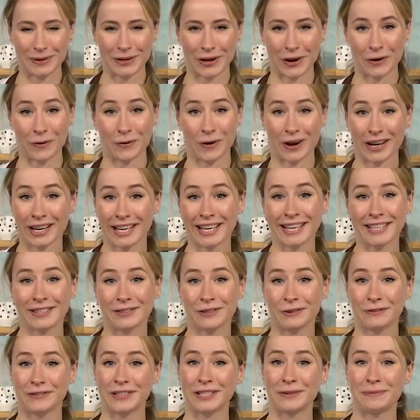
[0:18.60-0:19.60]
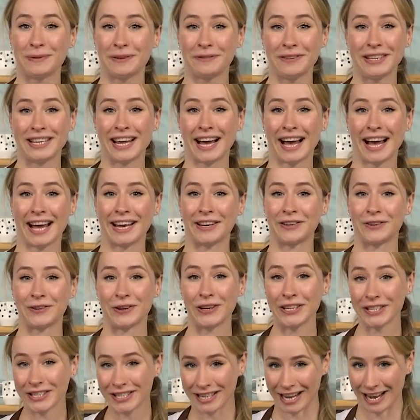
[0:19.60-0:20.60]
mit Euronics durfte ich mir wieder einen
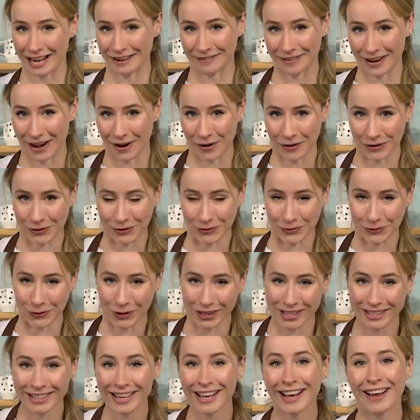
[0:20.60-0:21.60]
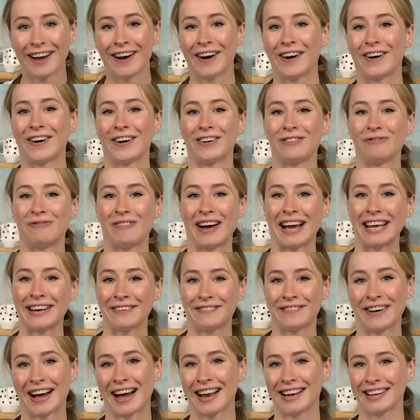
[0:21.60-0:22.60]
Küchenhelfer aussuchen und
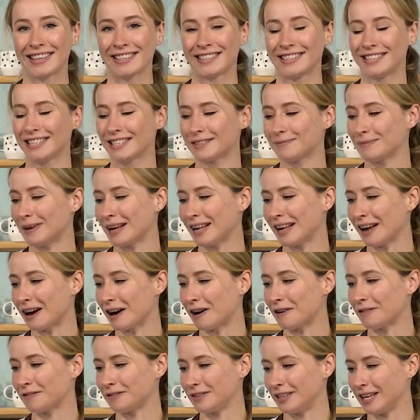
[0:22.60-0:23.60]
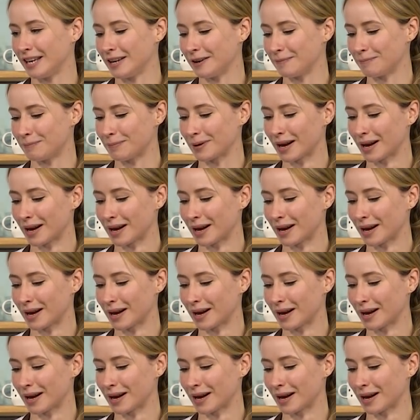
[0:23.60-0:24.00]
meine Wahl ist diesmal auf den